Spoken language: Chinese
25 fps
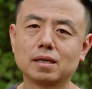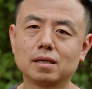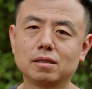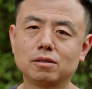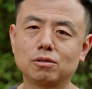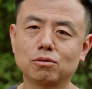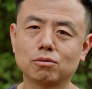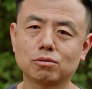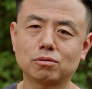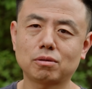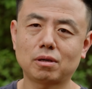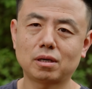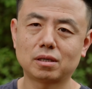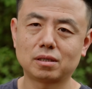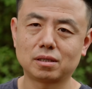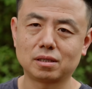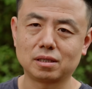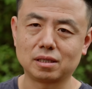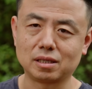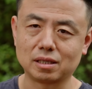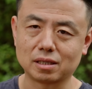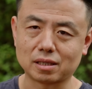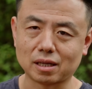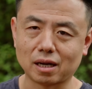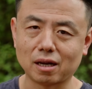就算是
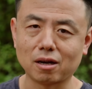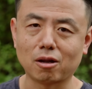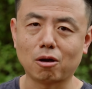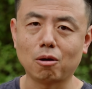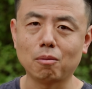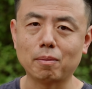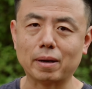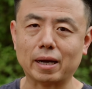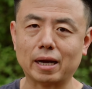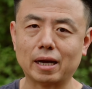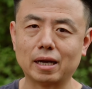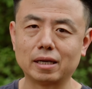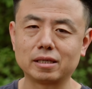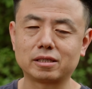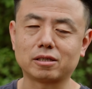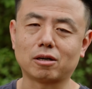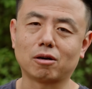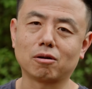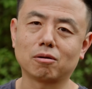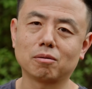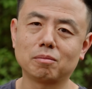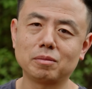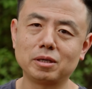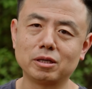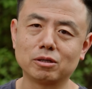你当老板找
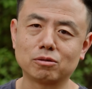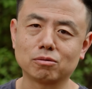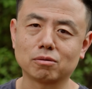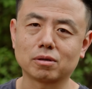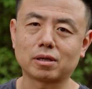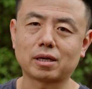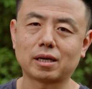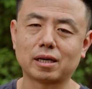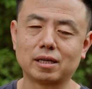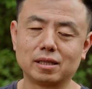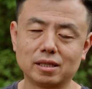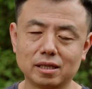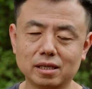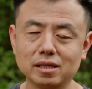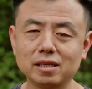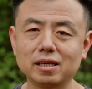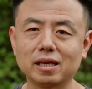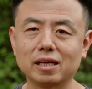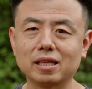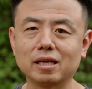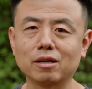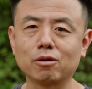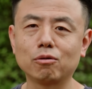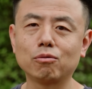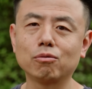个秘书，肯定
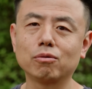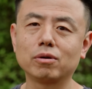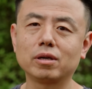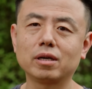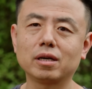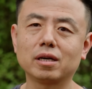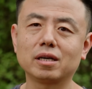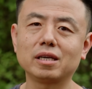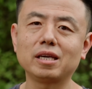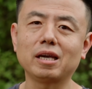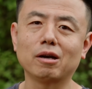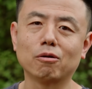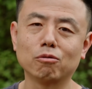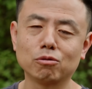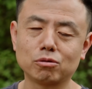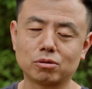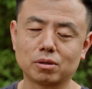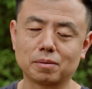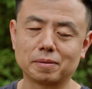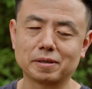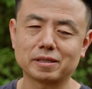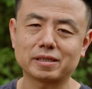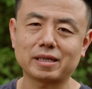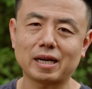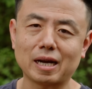也得雇一个业务
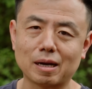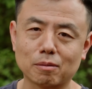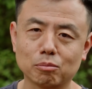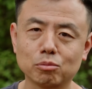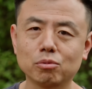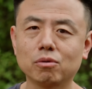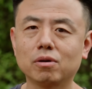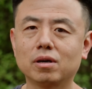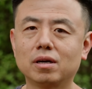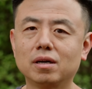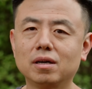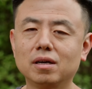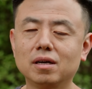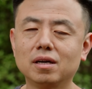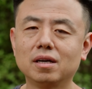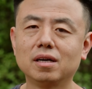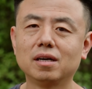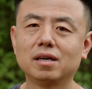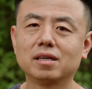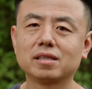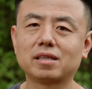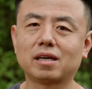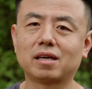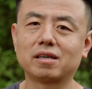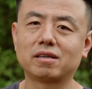水平差不多。
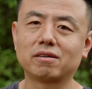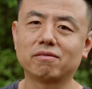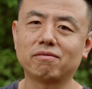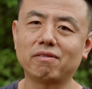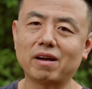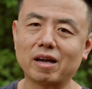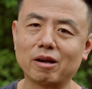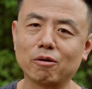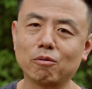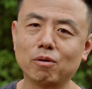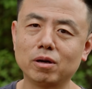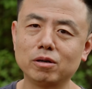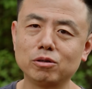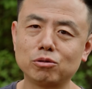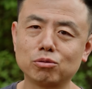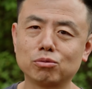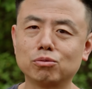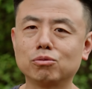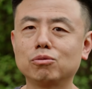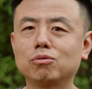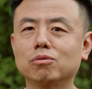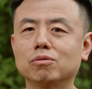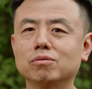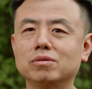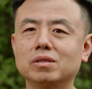但是外观
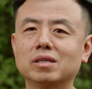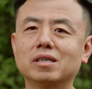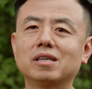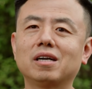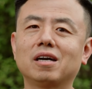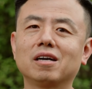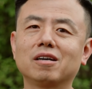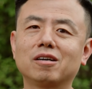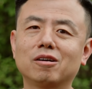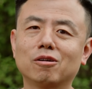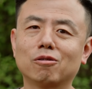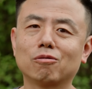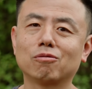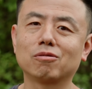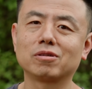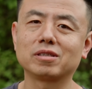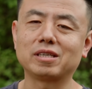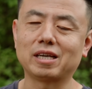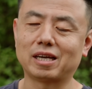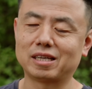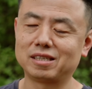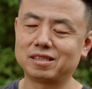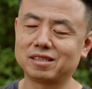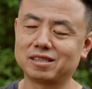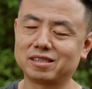出众，能让客户
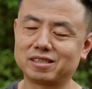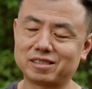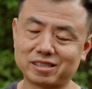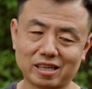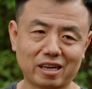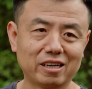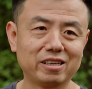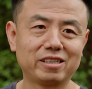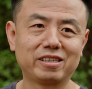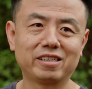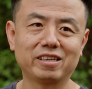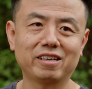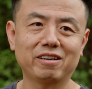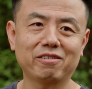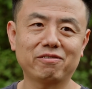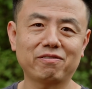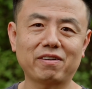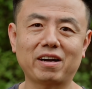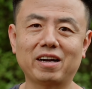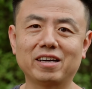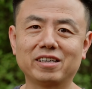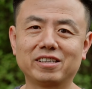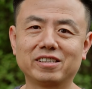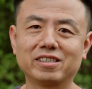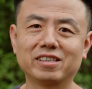眼睛暂时
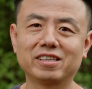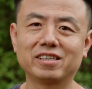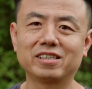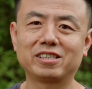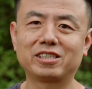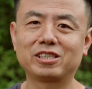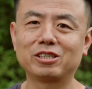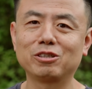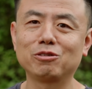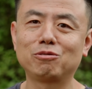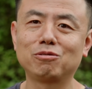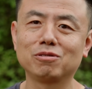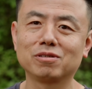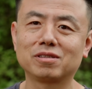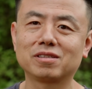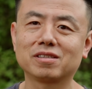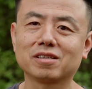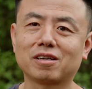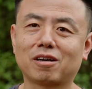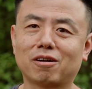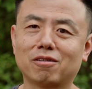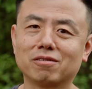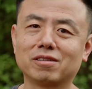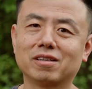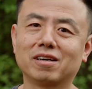发直、失去思
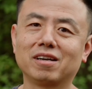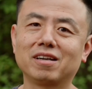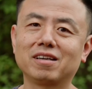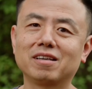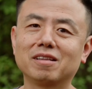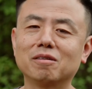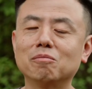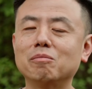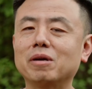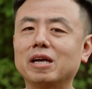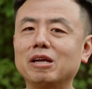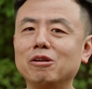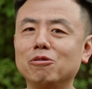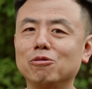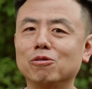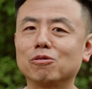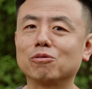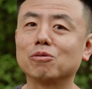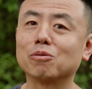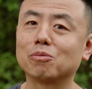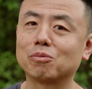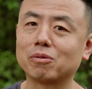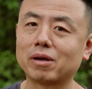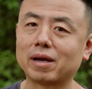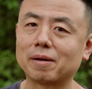考能力的美女，
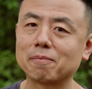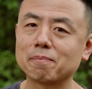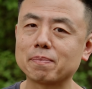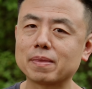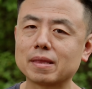对不对？